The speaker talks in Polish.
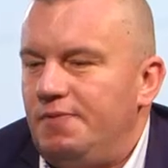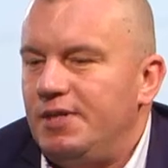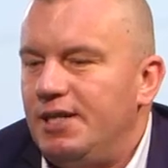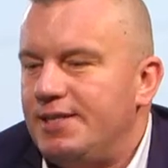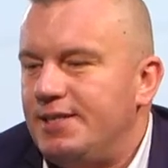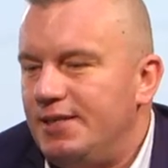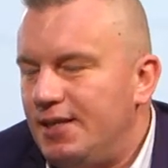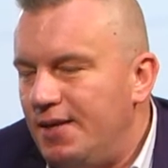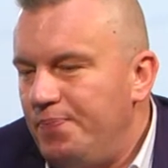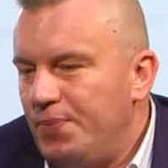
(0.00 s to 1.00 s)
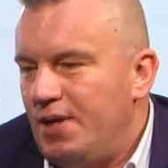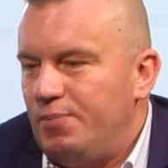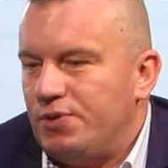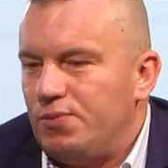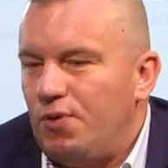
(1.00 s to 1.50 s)
inwigilacyjne,
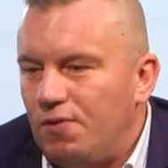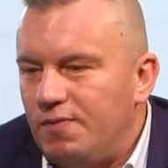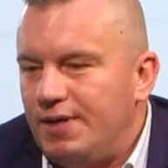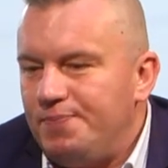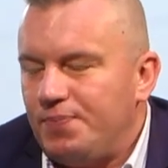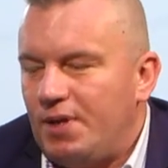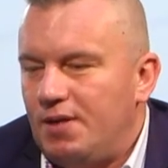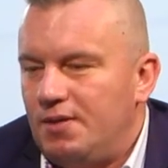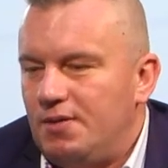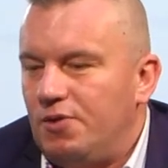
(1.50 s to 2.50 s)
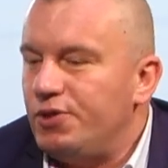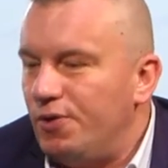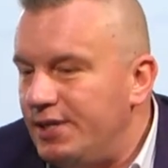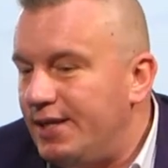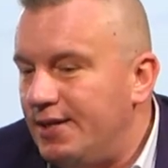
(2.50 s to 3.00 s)
podsłuchowe,
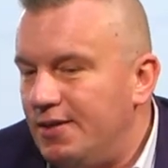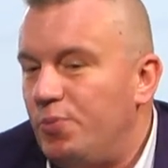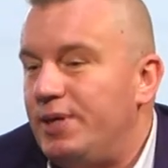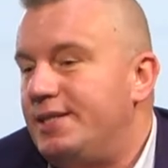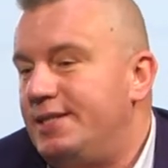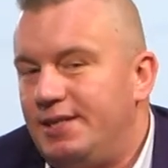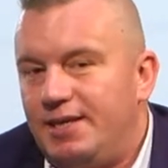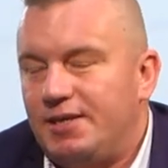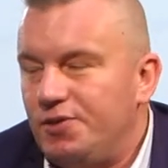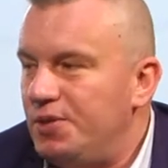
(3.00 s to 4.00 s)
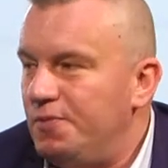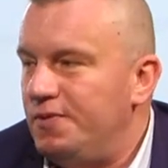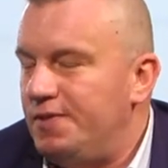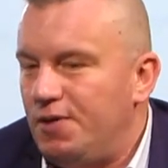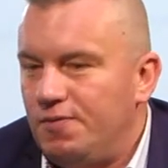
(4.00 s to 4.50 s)
kontroli operacyjnej, jak to się
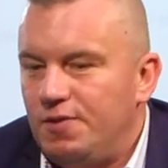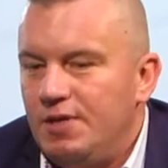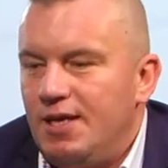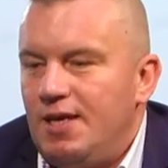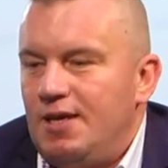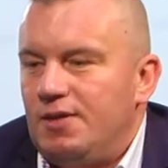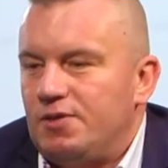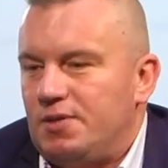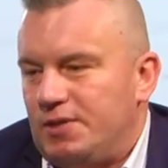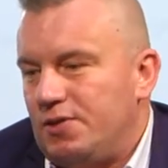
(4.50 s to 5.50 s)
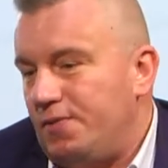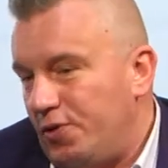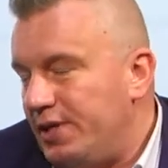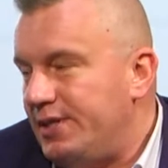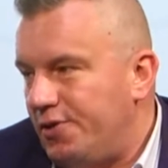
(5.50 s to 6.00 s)
mówi fachowo, to są
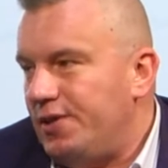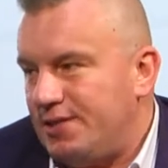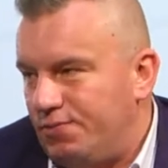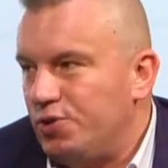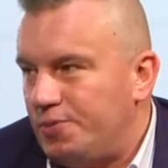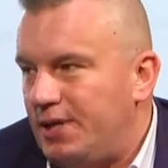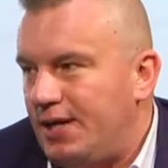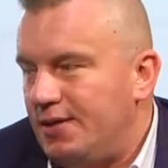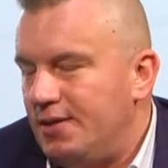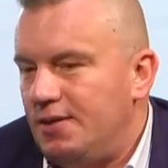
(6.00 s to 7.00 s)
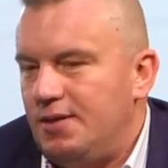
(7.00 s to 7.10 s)
dozwolone tylko dla służb, tak?